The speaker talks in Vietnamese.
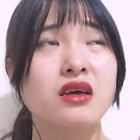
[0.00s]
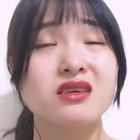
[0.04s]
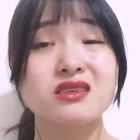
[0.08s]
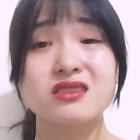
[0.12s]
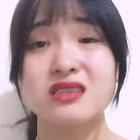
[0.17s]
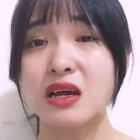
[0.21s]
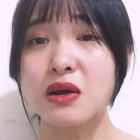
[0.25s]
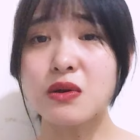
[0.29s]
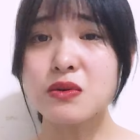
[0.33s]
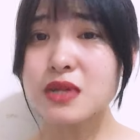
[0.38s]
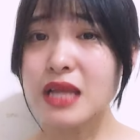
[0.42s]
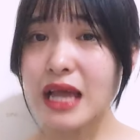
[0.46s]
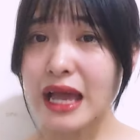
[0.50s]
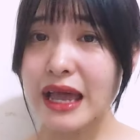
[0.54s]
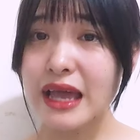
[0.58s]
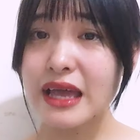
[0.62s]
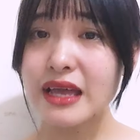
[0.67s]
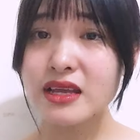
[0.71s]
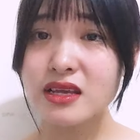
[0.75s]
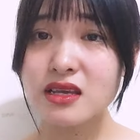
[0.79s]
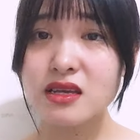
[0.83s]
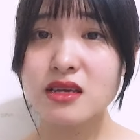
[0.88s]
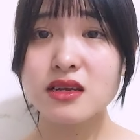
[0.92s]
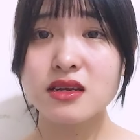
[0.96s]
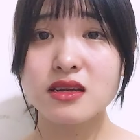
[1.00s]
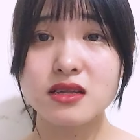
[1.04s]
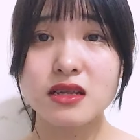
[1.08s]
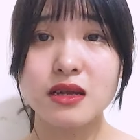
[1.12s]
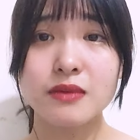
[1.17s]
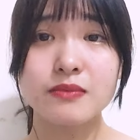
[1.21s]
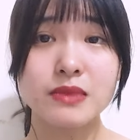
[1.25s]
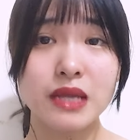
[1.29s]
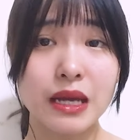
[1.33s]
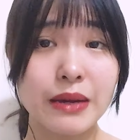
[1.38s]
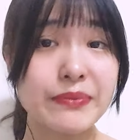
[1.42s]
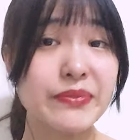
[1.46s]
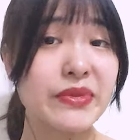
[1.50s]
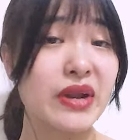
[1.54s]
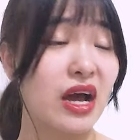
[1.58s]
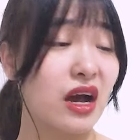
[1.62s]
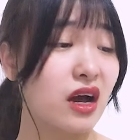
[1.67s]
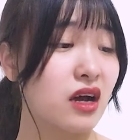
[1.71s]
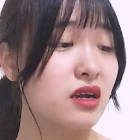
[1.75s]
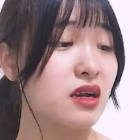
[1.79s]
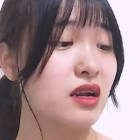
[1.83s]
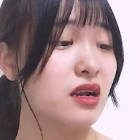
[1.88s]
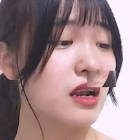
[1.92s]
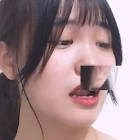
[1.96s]
sáu tháng tầm tầm
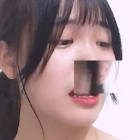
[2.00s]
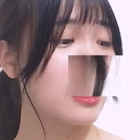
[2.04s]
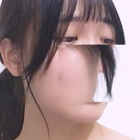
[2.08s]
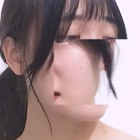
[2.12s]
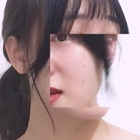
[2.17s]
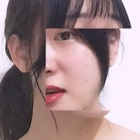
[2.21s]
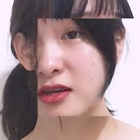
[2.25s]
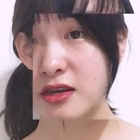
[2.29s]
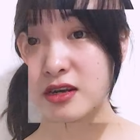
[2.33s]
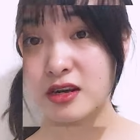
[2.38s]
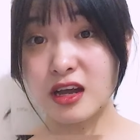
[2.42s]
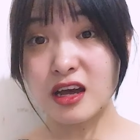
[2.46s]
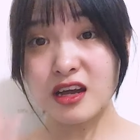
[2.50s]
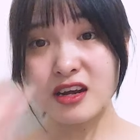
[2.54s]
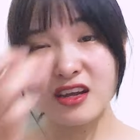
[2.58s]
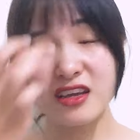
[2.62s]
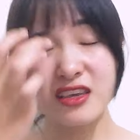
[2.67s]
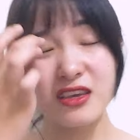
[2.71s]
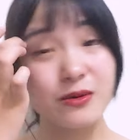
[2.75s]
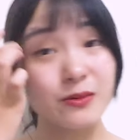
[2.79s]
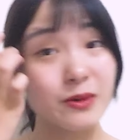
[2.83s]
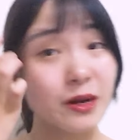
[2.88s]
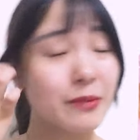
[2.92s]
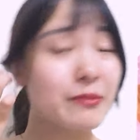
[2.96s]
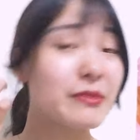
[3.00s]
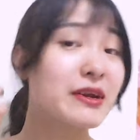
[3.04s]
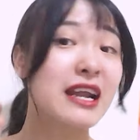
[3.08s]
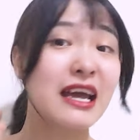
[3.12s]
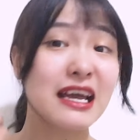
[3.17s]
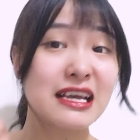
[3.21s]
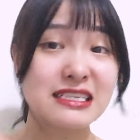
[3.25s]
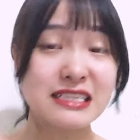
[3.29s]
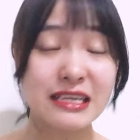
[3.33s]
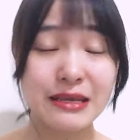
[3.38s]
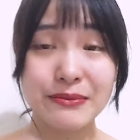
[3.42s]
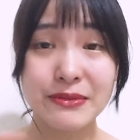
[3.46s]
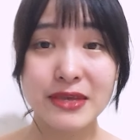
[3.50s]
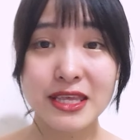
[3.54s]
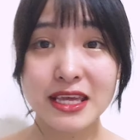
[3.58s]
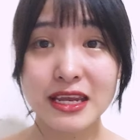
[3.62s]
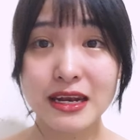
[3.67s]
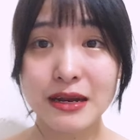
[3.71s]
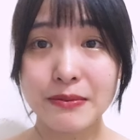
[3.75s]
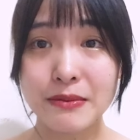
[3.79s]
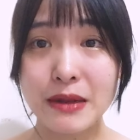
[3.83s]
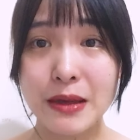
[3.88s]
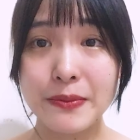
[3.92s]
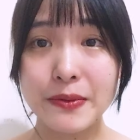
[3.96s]
đó, nên là đó, nói chung là mình hay xem mấy chị
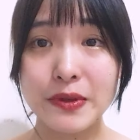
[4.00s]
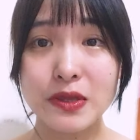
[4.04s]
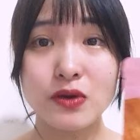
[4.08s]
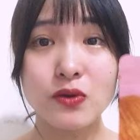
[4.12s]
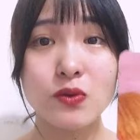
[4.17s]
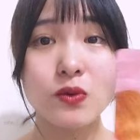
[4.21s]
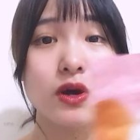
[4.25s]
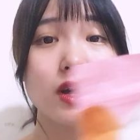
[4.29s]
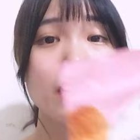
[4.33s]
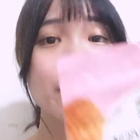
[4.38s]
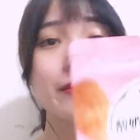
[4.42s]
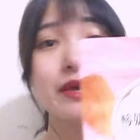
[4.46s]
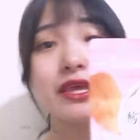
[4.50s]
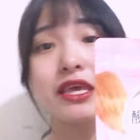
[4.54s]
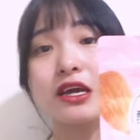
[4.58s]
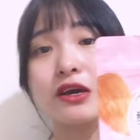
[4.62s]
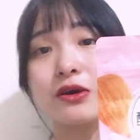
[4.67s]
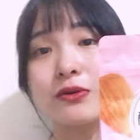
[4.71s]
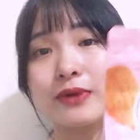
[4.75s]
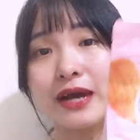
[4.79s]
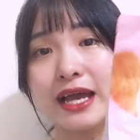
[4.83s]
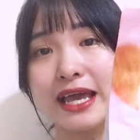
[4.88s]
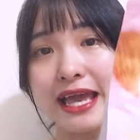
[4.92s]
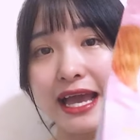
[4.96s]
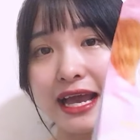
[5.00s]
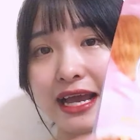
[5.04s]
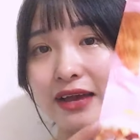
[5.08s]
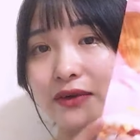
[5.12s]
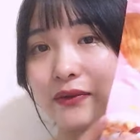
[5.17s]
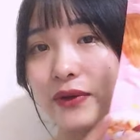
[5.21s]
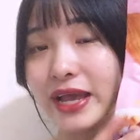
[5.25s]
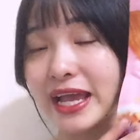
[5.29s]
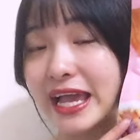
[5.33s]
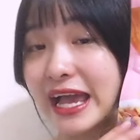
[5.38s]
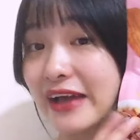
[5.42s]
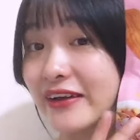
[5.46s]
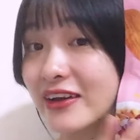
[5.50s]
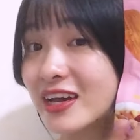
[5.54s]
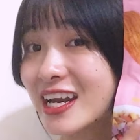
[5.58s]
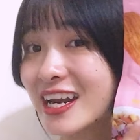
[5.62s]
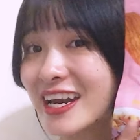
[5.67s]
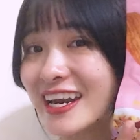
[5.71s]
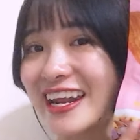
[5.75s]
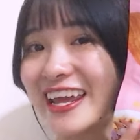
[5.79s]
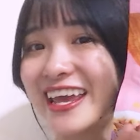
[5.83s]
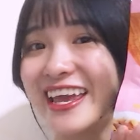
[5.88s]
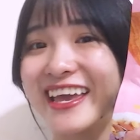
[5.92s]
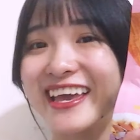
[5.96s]
đẹp đẹp bên Trung Quốc đó, mấy chị cũng hay ăn quảng cáo cái
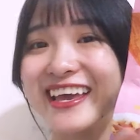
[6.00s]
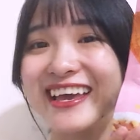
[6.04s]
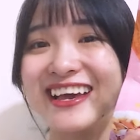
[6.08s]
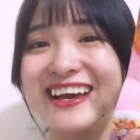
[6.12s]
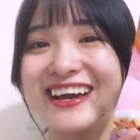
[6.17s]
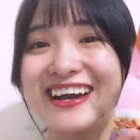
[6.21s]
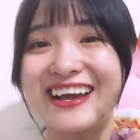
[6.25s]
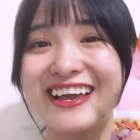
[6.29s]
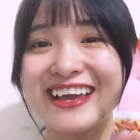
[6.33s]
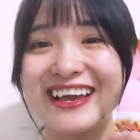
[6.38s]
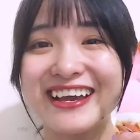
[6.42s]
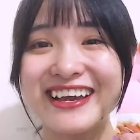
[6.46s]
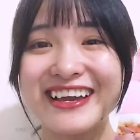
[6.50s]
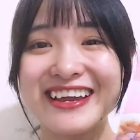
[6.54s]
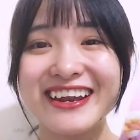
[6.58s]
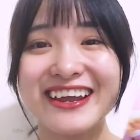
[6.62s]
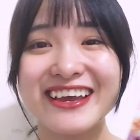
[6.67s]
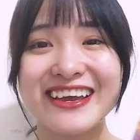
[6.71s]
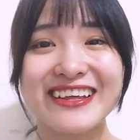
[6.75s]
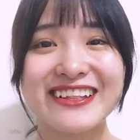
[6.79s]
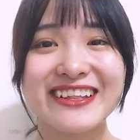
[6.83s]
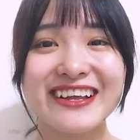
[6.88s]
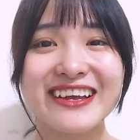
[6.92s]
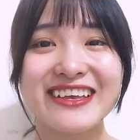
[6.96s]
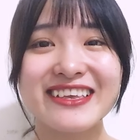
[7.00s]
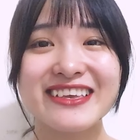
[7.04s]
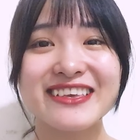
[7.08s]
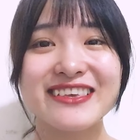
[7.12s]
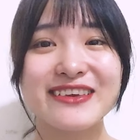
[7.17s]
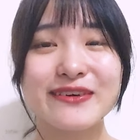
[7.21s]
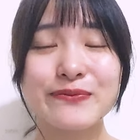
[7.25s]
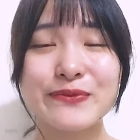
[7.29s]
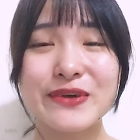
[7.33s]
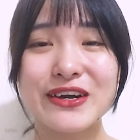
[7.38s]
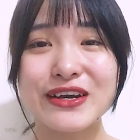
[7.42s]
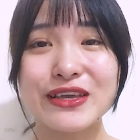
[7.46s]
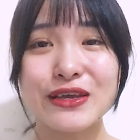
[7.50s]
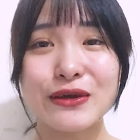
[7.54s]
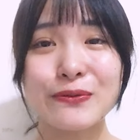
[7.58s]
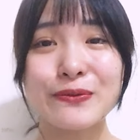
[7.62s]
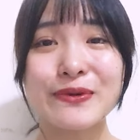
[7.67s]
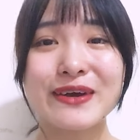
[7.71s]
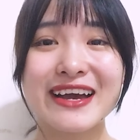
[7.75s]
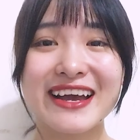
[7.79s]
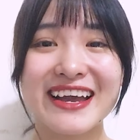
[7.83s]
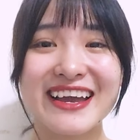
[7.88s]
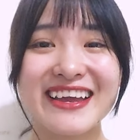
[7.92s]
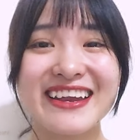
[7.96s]
này nè, hay ăn cái này thay cho những bữa
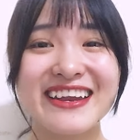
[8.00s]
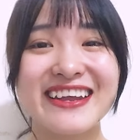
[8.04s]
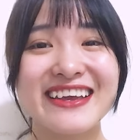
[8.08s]
trong ngày